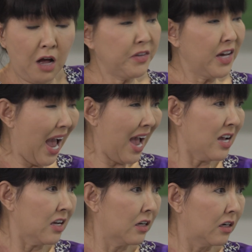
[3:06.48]
Cơm chưa ăn,
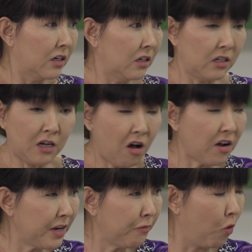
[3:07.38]

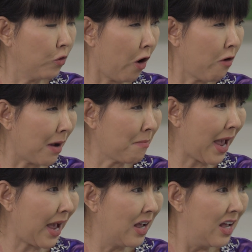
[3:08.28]
lo đi phụ dọn bạn
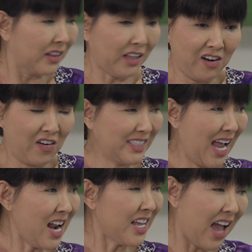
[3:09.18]
bè. Từ hồi
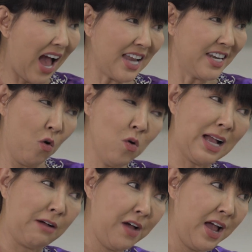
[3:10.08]
sáng tới giờ anh đi uống
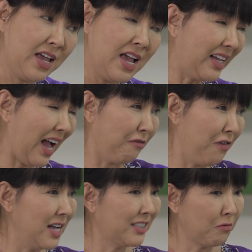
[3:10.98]
cà phê, cà
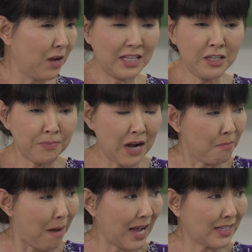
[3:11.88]
phê xong rồi anh giúp đỡ
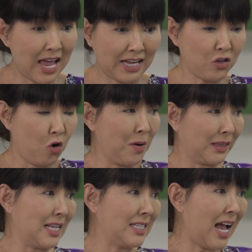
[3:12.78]
bạn về cái vụ mà
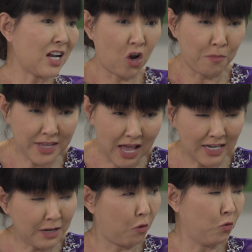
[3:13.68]
tiền xăng, rồi bây giờ
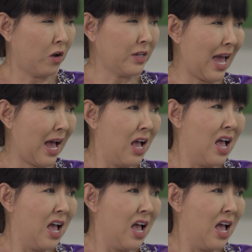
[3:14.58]
anh đi phụ dọn nhà.